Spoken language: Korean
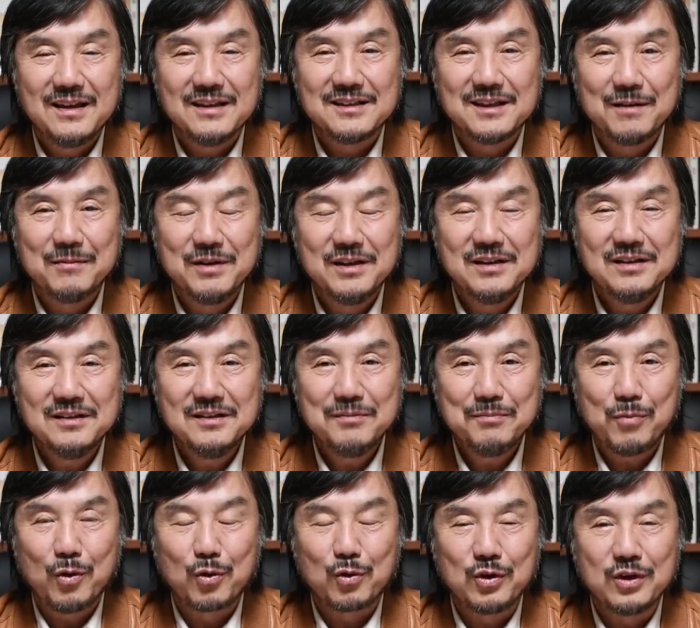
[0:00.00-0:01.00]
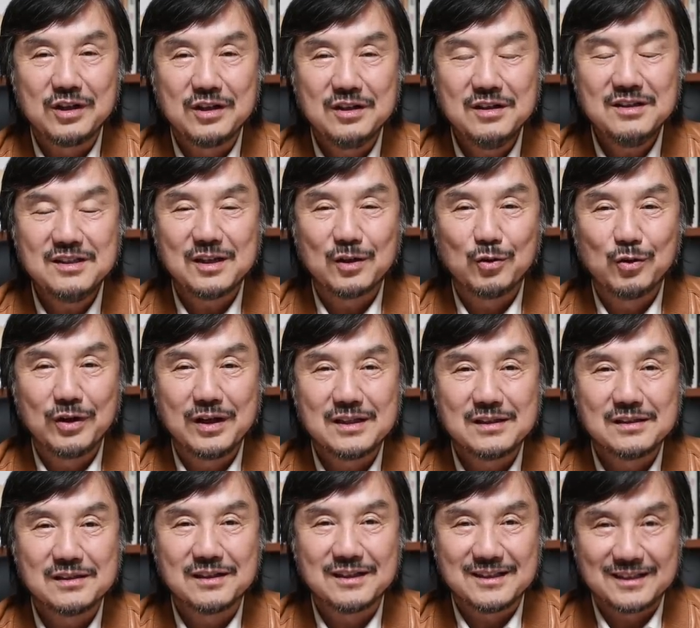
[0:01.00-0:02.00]
재밌는 볼거리를
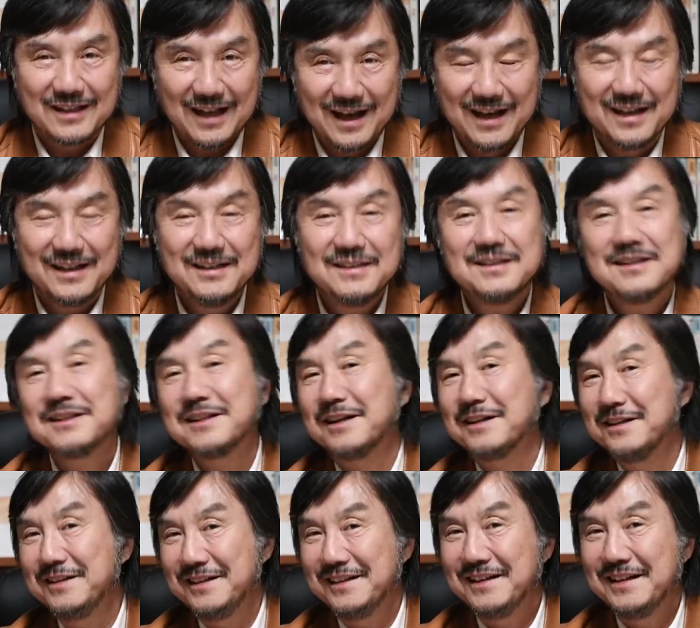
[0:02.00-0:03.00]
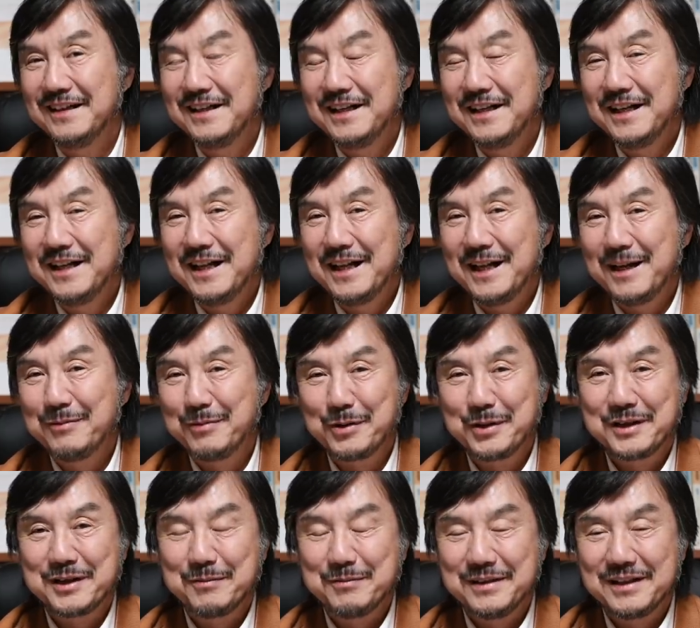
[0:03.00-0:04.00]
제공했을 것이다 이런 생각을
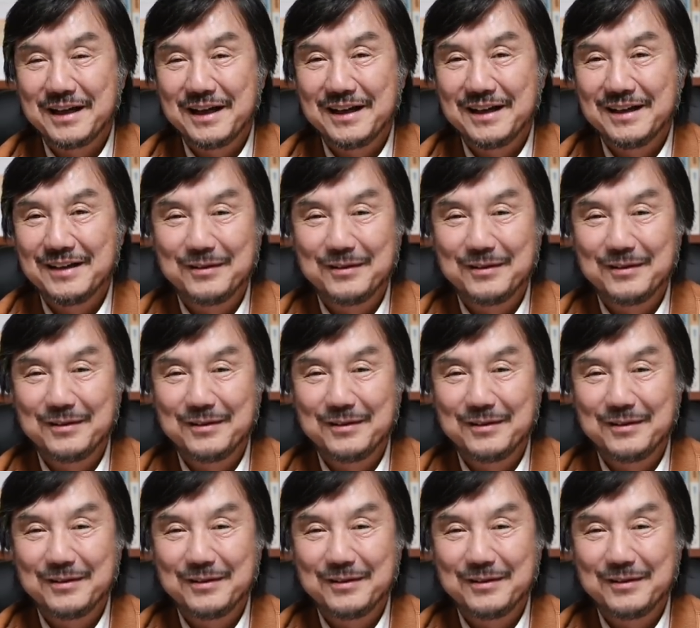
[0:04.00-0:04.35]
해보게 됩니다.